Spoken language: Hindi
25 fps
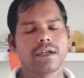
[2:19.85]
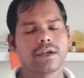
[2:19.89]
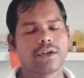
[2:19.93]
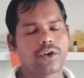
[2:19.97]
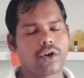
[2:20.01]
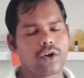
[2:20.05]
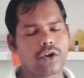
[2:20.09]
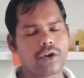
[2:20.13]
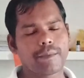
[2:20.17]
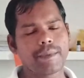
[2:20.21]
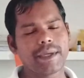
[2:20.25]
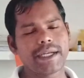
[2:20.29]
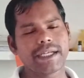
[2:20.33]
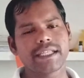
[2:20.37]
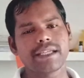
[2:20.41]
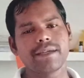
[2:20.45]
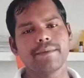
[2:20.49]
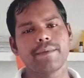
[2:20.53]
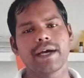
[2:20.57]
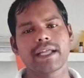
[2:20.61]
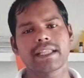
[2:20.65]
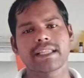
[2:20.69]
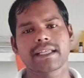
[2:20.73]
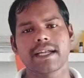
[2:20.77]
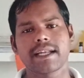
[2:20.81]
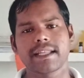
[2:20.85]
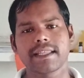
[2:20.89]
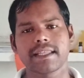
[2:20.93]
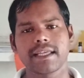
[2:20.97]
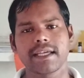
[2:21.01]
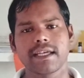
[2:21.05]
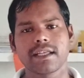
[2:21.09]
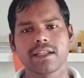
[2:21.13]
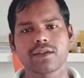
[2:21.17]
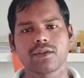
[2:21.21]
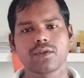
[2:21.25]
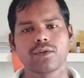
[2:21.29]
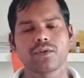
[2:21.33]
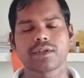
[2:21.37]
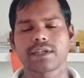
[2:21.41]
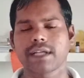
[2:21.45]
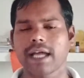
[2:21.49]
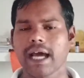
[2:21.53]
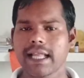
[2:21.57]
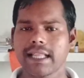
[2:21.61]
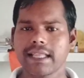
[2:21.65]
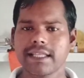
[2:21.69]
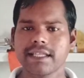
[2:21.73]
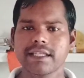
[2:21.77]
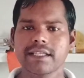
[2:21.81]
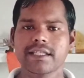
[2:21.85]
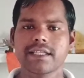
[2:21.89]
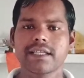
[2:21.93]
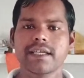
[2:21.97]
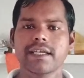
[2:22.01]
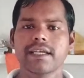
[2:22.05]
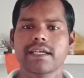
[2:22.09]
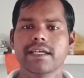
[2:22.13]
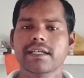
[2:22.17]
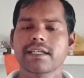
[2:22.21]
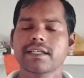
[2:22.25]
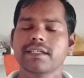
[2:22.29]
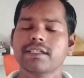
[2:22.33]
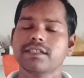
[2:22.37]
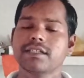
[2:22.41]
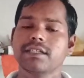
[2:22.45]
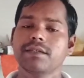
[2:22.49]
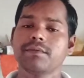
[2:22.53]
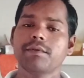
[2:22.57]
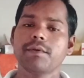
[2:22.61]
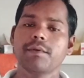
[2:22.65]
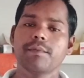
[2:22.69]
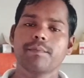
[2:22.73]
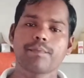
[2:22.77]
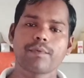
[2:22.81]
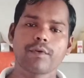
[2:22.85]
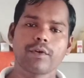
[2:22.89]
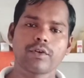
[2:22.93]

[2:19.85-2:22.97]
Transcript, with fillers: डॉक्यूमेंट की बात करते हैं तो टाल देते हैं किसी भी